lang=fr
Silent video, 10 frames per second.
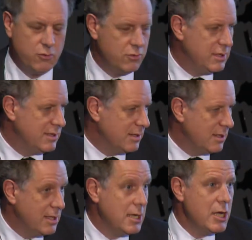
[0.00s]
une
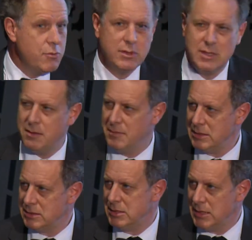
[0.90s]
dizaine d'années, et une
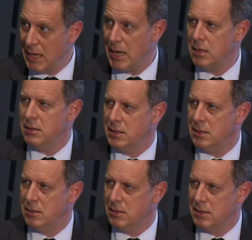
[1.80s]
DMS qui, elle,
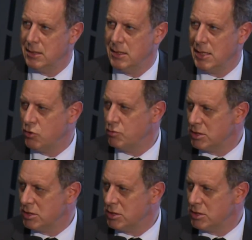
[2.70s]
est